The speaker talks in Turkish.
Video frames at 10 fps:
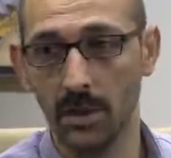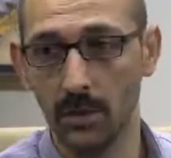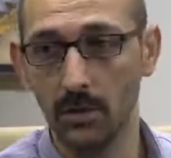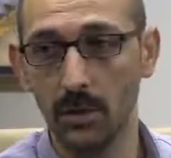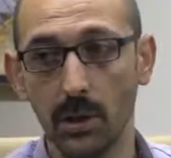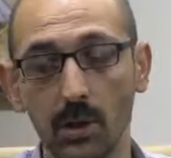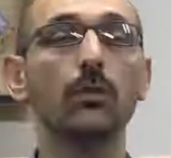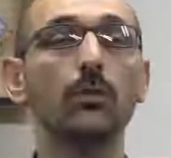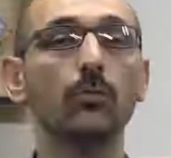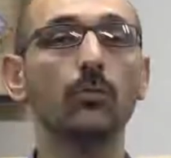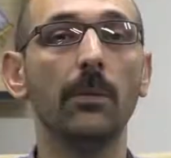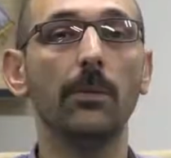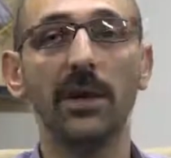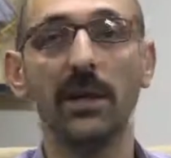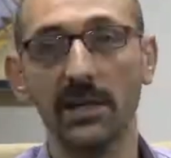gerekiyor.
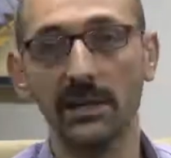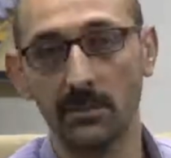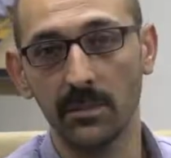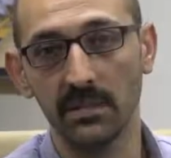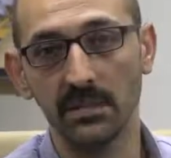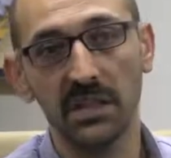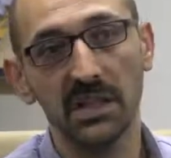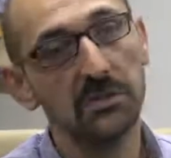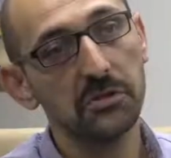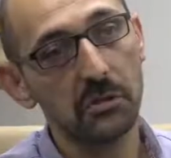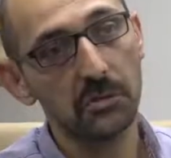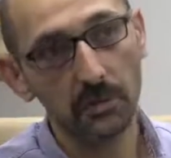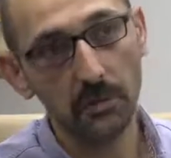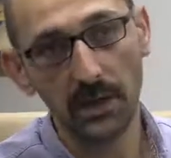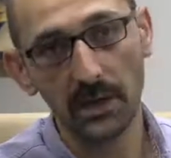YouTube'dan para kazanmanız çok
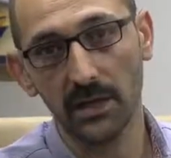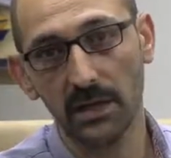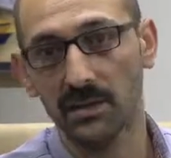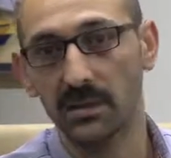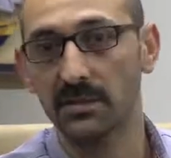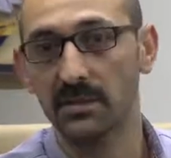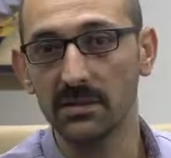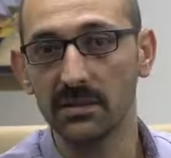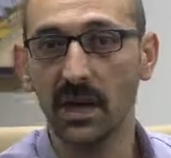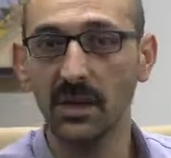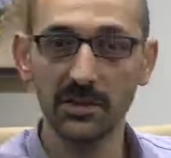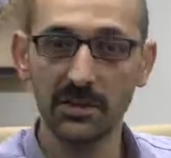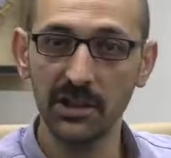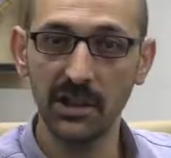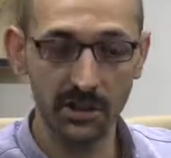küçük paralar kazanırsınız.
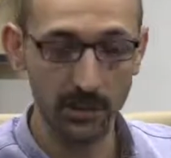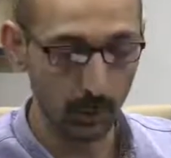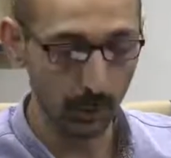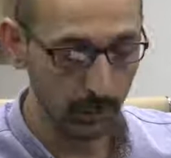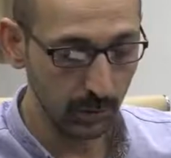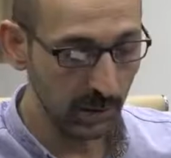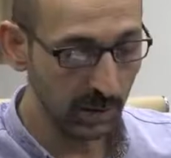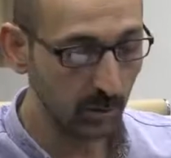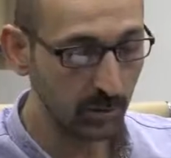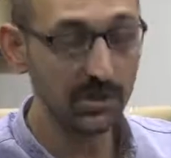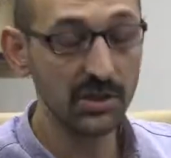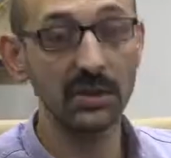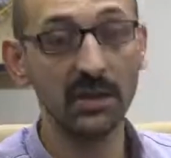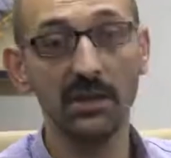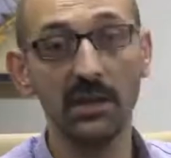Haçlık niyetinde olur. Onun
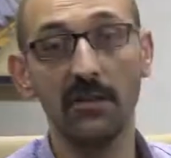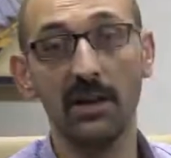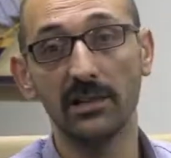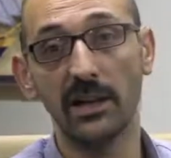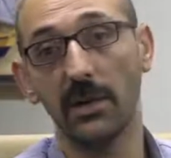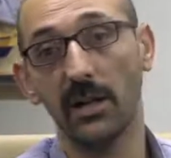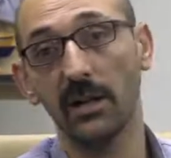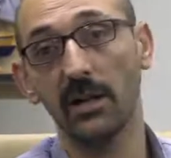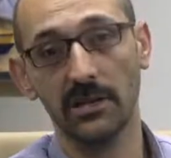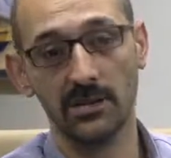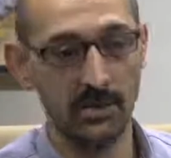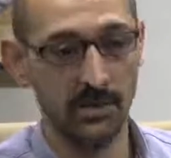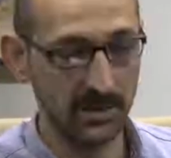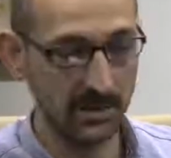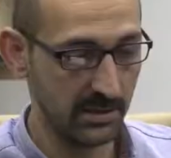dışında devasa paralar
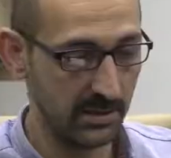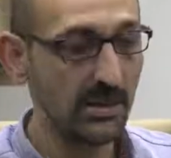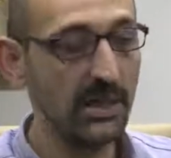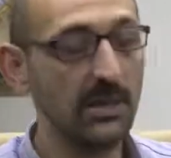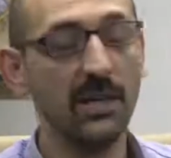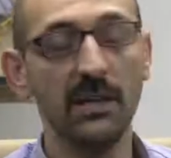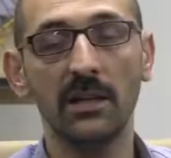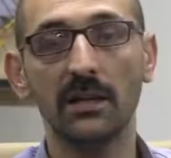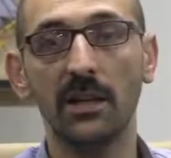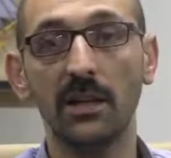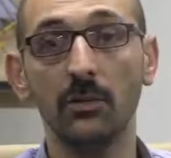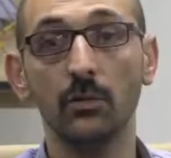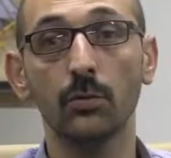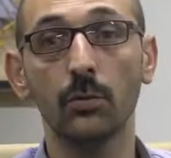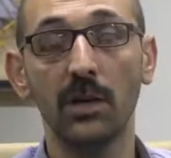kazanamazsınız. İnternette,
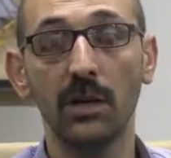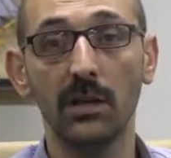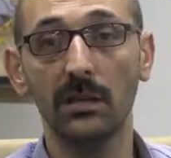YouTube'da